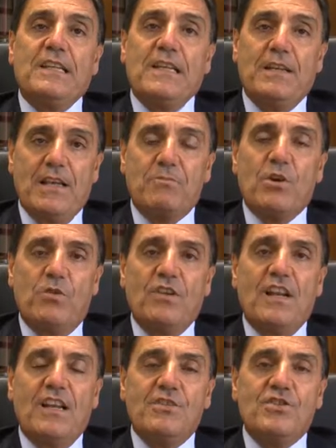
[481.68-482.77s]
nella, proprio
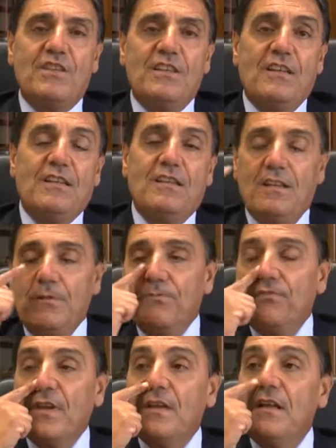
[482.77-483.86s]
nella legge di, di
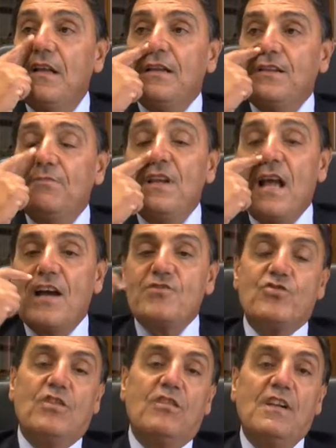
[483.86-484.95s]
di
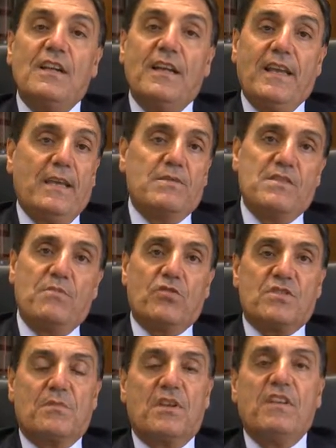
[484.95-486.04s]
bilancio e che si
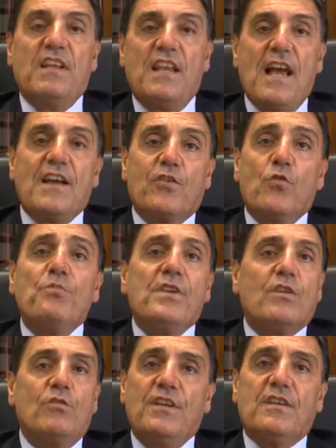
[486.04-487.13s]
possa prevedere anche un
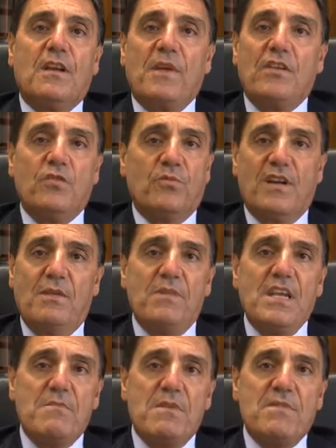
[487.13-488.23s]
piccolo incremento per le
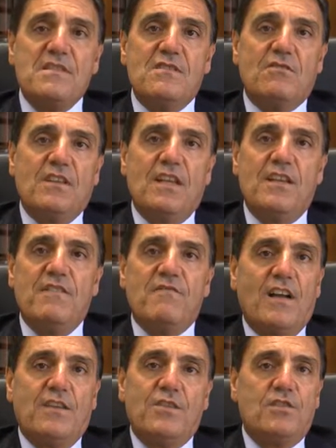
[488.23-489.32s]
minime pensioni degli
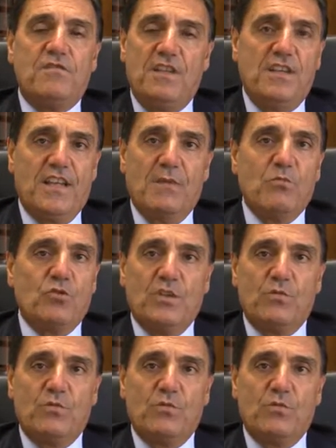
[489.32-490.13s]
invalidi civili che ammonta a